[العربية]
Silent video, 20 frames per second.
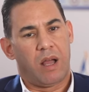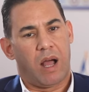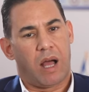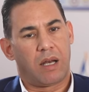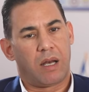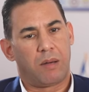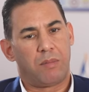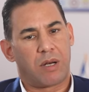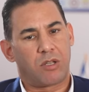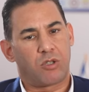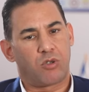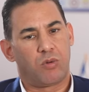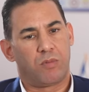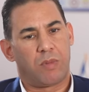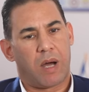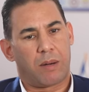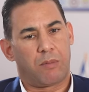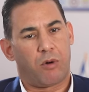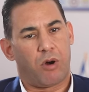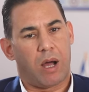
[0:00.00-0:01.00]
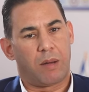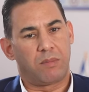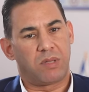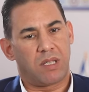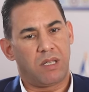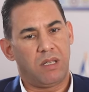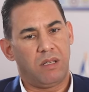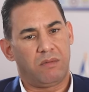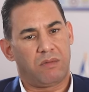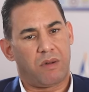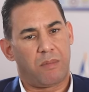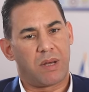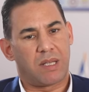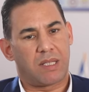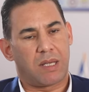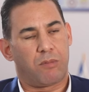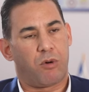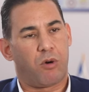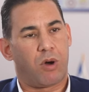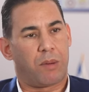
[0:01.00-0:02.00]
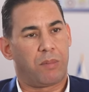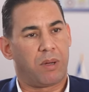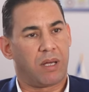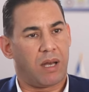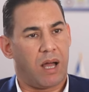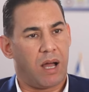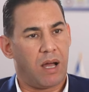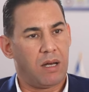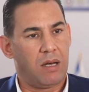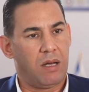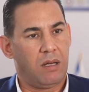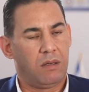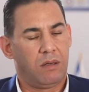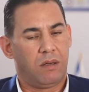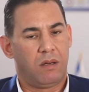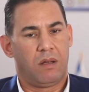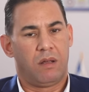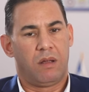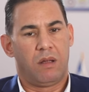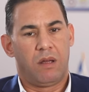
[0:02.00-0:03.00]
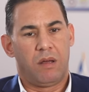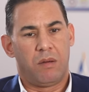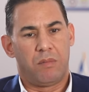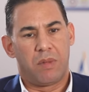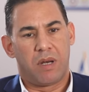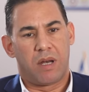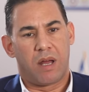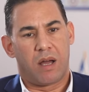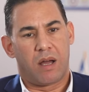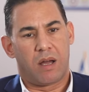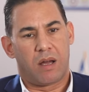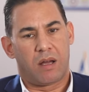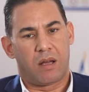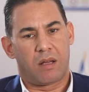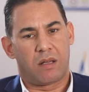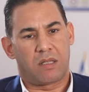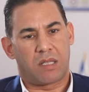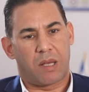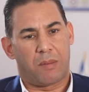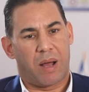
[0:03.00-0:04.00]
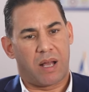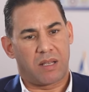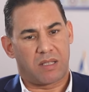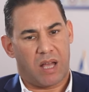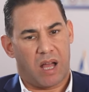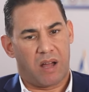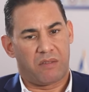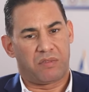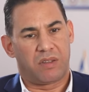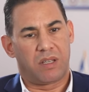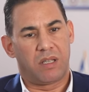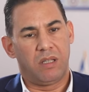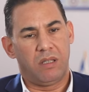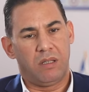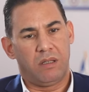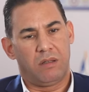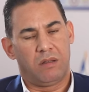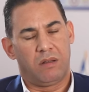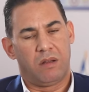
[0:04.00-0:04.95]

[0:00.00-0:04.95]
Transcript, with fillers: على المرسوم 54 فما 47 حاله منها سبعه صحفيين